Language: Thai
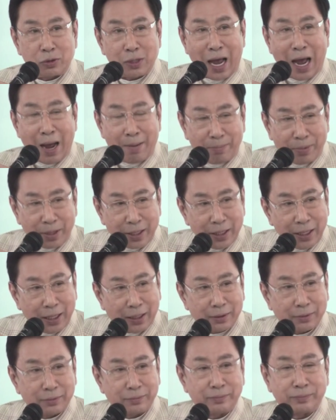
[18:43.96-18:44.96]
สามเรื่อ
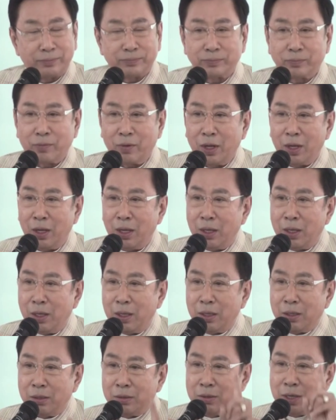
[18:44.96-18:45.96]
ง
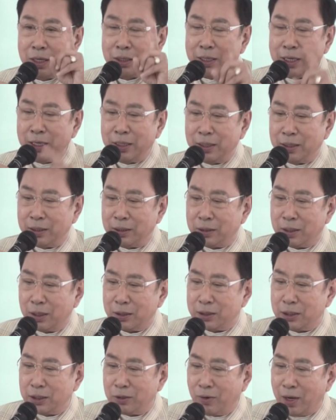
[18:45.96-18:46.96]
เรื่องที่หนึ่งก็
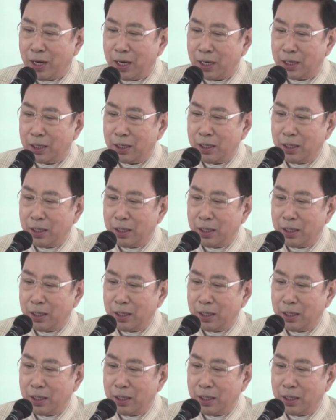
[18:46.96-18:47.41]
คือว่า